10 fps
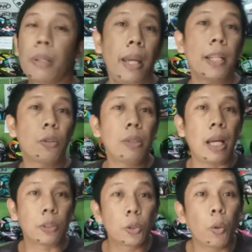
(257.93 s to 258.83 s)
Ito
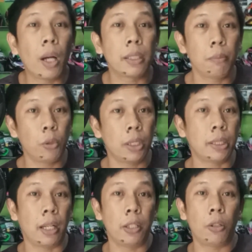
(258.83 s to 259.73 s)
na, susukatin mo na
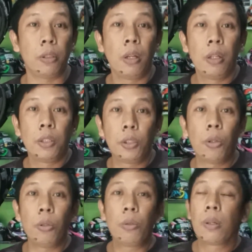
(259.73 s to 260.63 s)
siya ngayon.
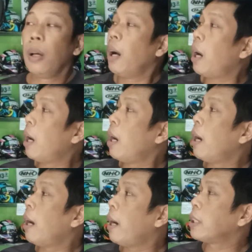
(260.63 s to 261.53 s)
Yung
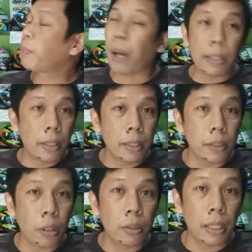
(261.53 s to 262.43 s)
uh, spider
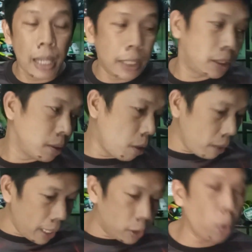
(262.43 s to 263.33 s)
na to na large.
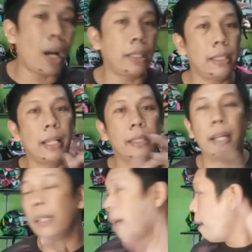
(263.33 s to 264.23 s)
Okay, sukatin
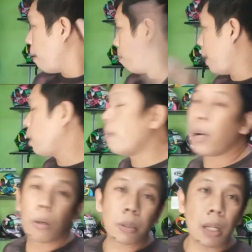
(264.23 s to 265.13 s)
natin. Pero
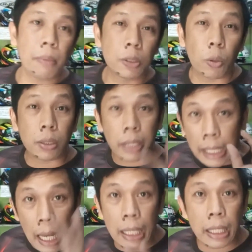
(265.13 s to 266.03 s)
bago tayo magsukat,
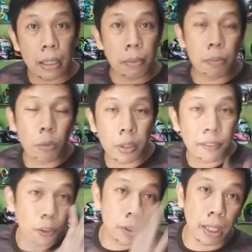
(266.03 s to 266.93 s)
kailangan natin mag-bonnet
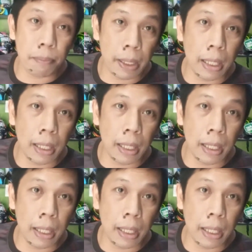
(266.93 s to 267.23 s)
for safety